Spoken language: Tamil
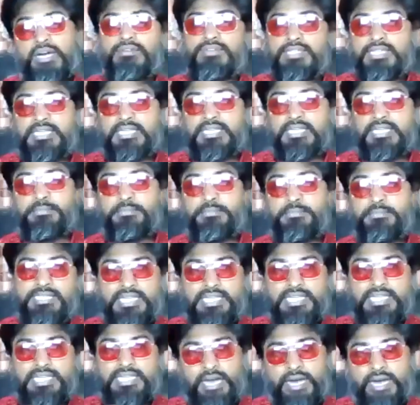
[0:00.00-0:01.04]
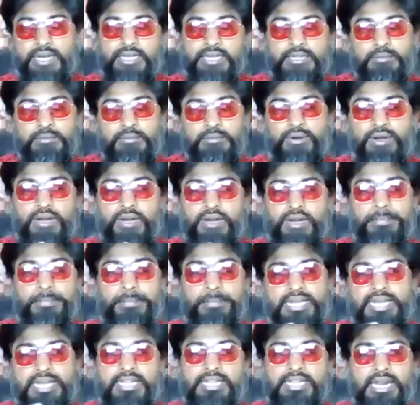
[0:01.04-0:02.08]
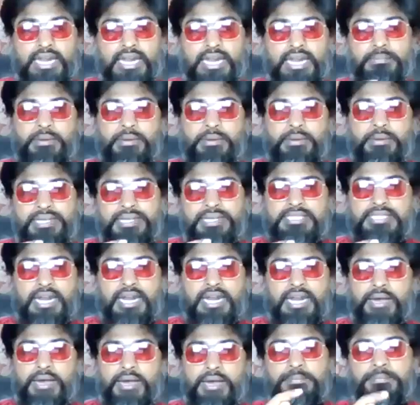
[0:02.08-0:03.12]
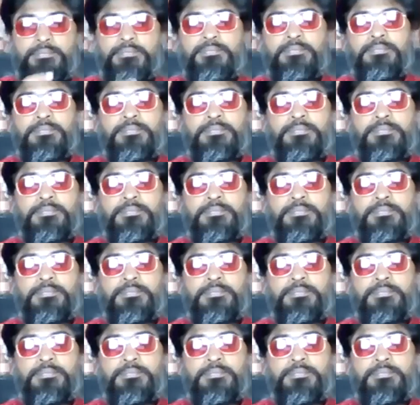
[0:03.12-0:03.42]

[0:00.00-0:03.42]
அவங்க பேசலாம் இது போல மரியாதை இல்லாம பேசலாம்